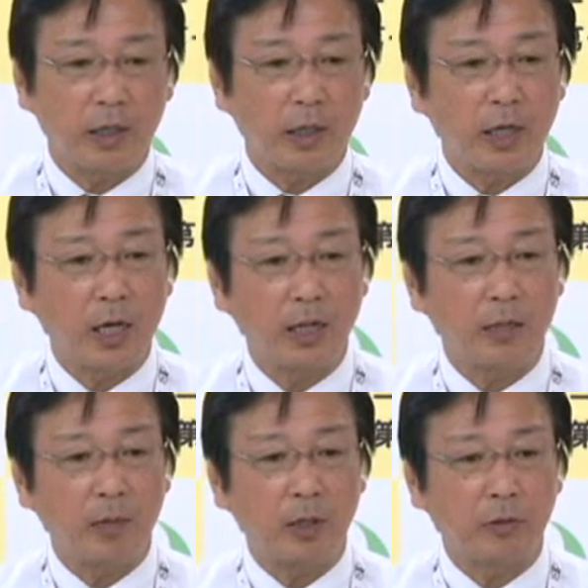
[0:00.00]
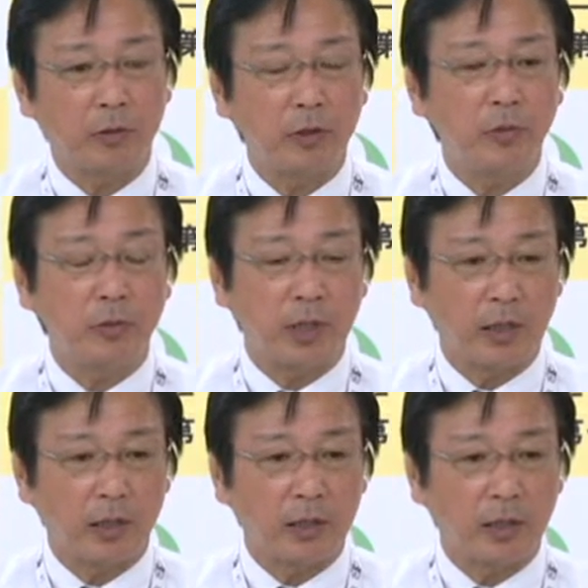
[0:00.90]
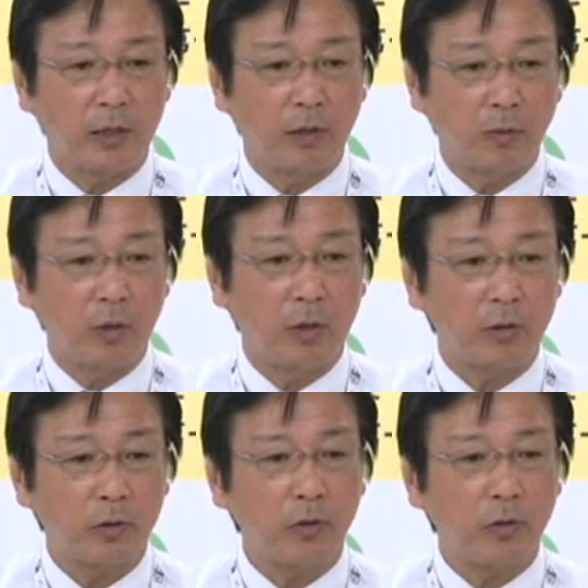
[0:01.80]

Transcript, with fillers: え啓発がまだ不十分なんですけれども、